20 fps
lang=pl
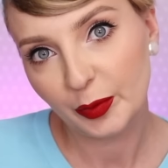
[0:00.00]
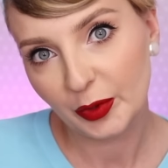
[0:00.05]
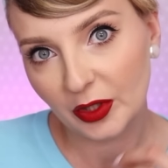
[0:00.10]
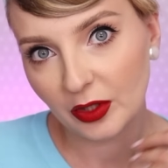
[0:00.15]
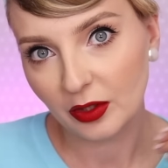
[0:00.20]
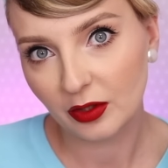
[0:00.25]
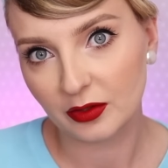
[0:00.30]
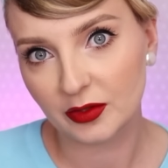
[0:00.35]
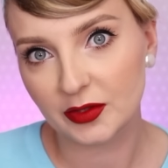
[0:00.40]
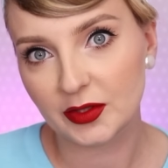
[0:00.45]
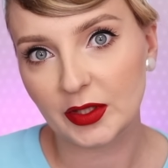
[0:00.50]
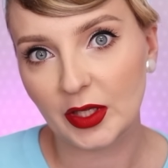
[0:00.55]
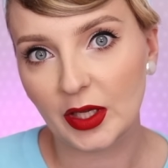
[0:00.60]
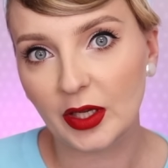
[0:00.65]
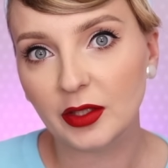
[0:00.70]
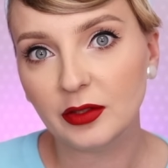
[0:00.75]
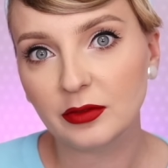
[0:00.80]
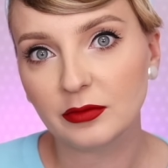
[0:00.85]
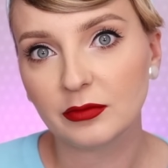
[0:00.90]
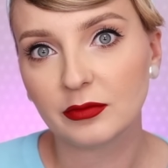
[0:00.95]

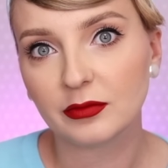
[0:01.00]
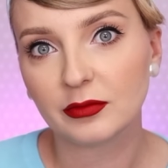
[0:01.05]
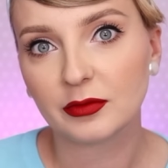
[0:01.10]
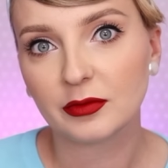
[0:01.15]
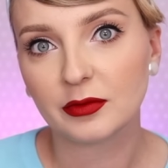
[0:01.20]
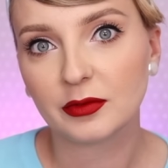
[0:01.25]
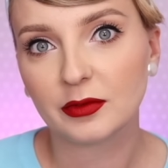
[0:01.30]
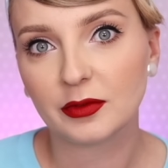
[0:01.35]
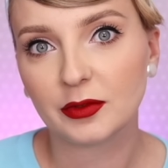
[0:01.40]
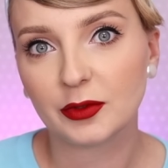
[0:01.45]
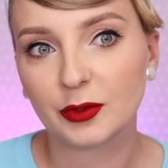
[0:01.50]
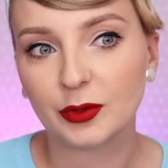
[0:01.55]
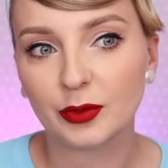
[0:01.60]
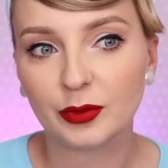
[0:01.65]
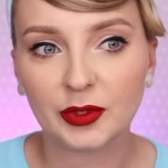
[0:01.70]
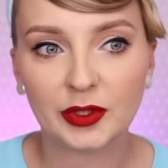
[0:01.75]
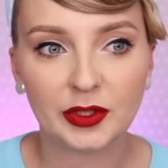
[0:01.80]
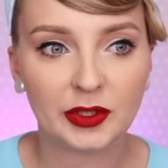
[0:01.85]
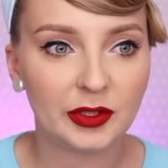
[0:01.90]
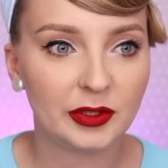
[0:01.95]
pieniądze,
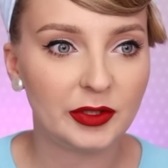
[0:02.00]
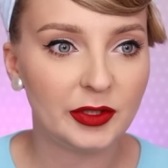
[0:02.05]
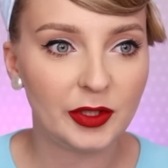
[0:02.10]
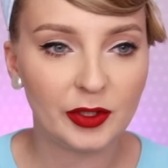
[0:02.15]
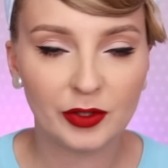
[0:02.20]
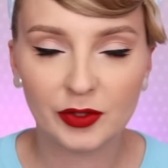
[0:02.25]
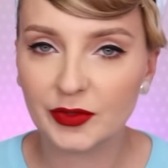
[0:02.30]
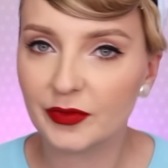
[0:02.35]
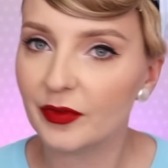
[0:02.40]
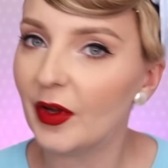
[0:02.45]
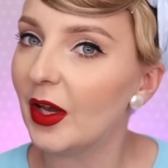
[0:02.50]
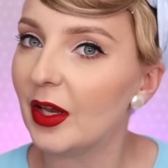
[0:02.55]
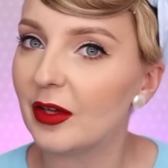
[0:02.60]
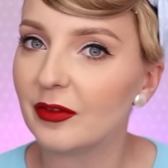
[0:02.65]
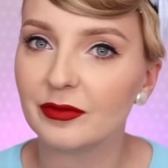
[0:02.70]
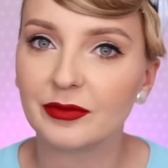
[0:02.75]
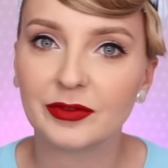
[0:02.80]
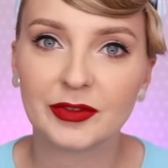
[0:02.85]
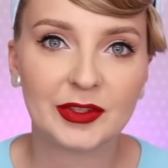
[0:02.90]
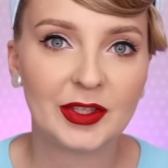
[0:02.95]
których nie
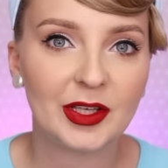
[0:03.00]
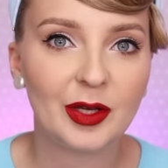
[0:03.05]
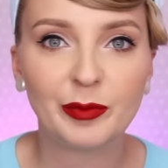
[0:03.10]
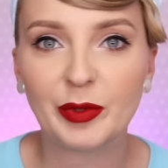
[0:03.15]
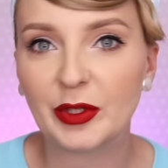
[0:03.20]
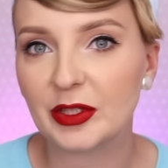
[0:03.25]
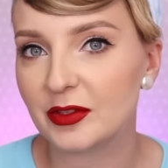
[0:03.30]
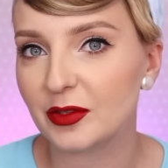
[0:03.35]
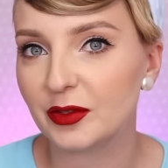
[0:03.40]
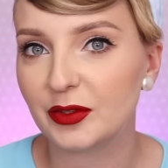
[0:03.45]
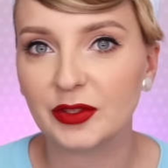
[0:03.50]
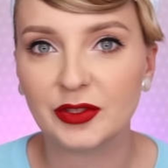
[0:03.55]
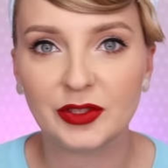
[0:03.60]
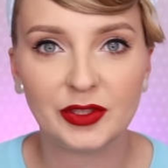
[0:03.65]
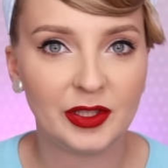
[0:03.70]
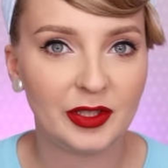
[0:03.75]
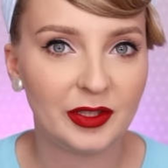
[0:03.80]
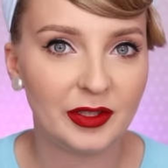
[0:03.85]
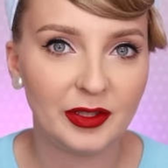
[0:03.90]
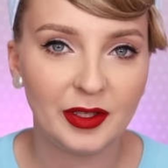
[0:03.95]
rozwalam w sklepie co
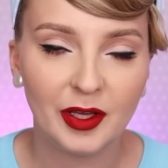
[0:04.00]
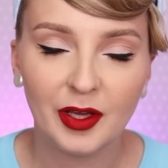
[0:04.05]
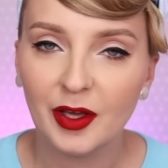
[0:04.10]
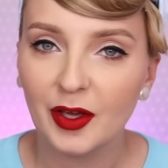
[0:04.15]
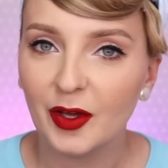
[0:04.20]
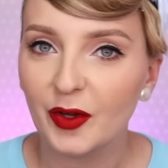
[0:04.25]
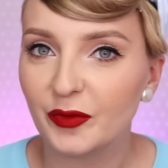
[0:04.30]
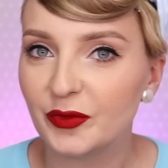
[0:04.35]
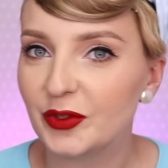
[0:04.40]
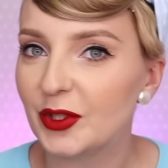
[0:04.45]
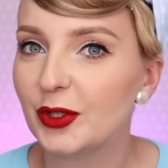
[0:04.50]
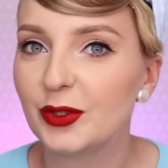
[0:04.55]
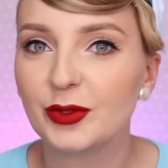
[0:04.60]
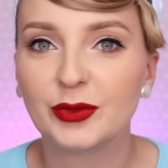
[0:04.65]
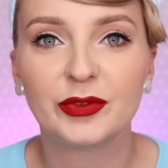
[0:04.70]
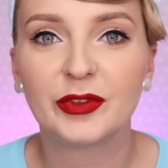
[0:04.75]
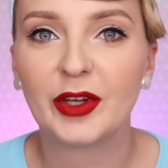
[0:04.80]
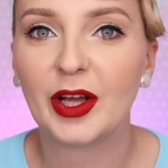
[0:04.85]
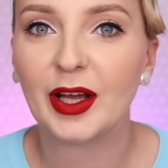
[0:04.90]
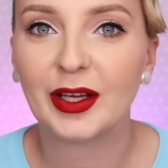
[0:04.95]
tydzień, w
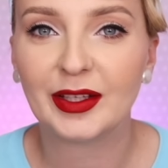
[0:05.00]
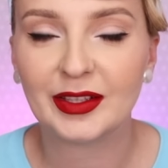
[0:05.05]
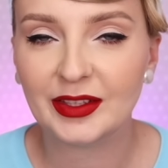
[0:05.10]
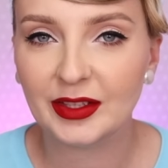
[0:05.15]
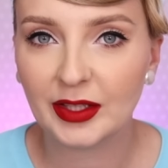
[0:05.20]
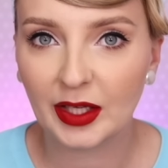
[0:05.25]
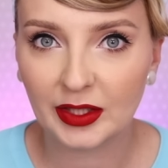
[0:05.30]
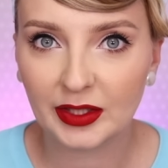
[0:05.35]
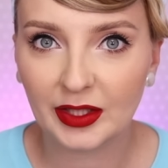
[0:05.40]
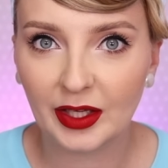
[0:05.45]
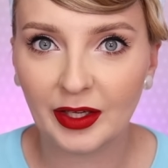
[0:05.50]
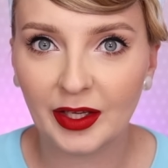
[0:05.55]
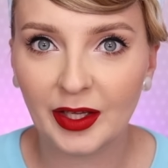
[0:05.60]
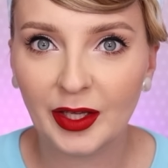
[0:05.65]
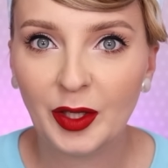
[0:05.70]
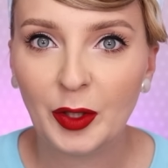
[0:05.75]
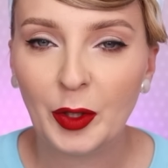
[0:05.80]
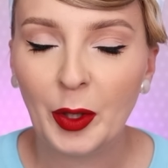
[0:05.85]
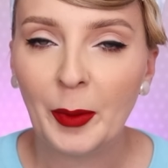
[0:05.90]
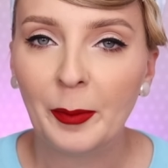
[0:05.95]
sieciówkach i tak
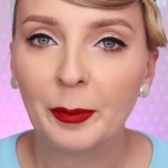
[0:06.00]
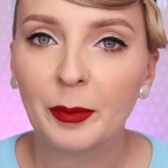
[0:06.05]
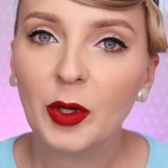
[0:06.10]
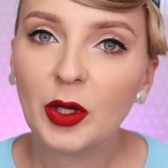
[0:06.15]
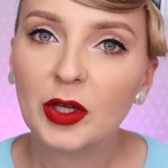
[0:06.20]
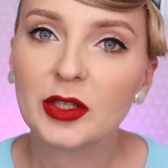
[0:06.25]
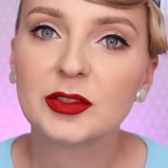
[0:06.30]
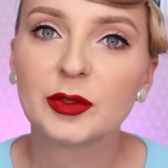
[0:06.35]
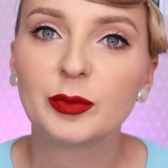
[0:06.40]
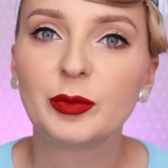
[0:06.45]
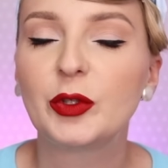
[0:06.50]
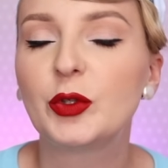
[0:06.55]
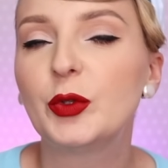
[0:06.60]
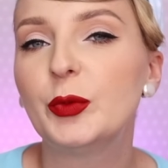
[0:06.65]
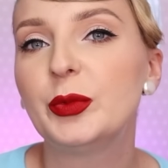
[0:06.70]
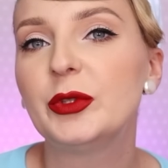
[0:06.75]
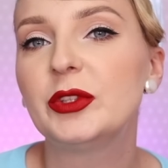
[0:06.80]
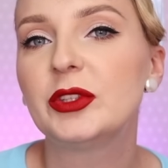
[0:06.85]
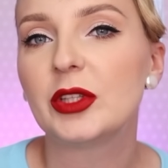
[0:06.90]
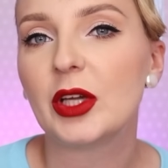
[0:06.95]
dalej, mogę sobie
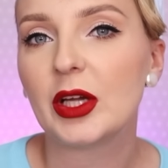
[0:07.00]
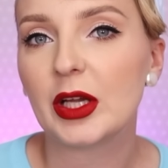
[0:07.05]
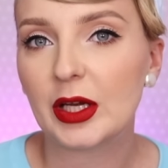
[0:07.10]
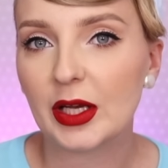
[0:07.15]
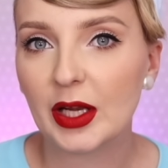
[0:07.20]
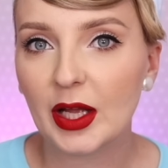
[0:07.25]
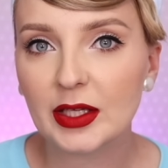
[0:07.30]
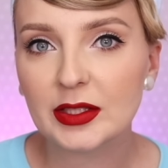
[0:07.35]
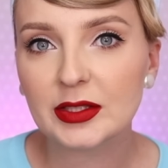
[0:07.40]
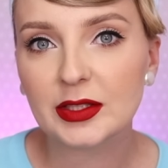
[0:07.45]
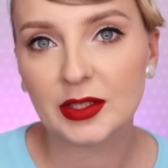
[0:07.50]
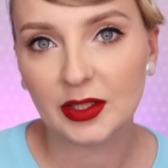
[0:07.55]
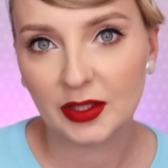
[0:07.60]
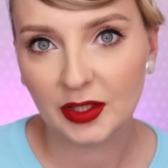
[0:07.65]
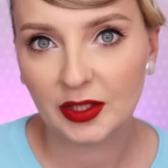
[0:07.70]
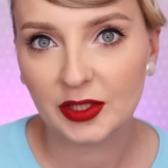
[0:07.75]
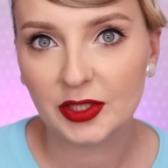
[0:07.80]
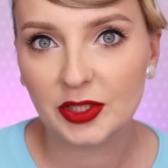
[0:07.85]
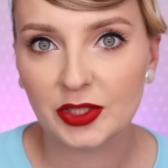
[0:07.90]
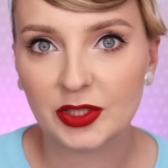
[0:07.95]
kupić raz na
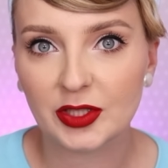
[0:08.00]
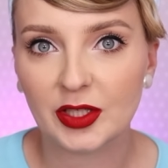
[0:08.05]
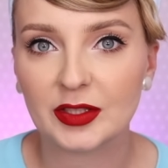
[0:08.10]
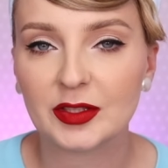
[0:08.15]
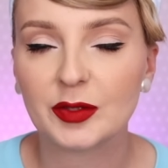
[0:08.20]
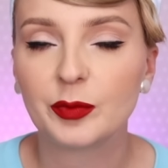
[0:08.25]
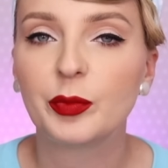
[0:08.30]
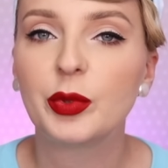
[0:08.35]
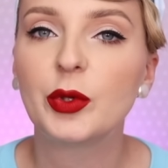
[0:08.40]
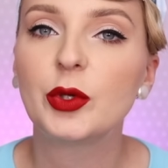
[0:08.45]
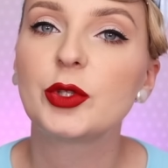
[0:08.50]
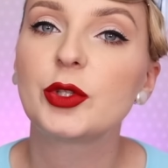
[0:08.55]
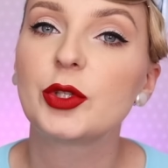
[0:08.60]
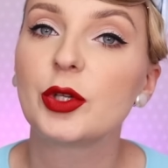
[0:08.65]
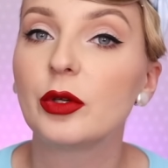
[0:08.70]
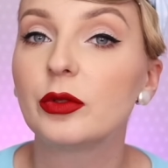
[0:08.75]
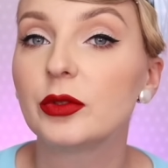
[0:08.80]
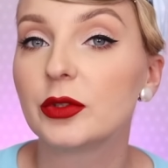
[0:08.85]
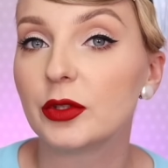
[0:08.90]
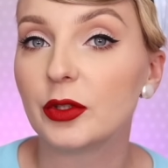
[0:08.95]
jakiś czas
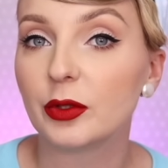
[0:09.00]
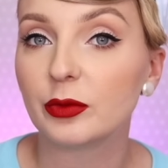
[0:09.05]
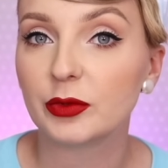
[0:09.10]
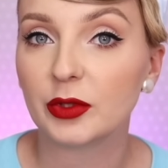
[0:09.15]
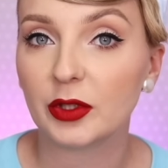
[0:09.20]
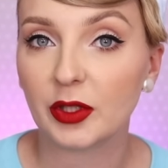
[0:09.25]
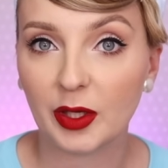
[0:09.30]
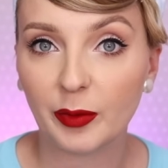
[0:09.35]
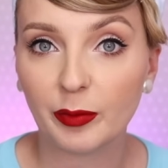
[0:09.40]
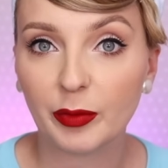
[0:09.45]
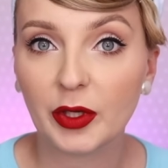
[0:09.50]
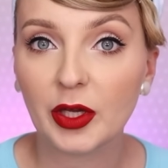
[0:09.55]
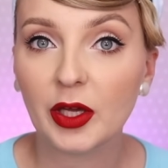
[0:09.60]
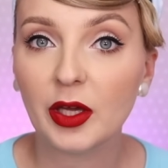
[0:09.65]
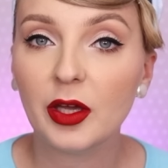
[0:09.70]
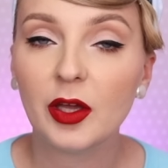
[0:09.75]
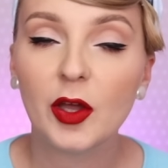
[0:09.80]
porządną torebkę,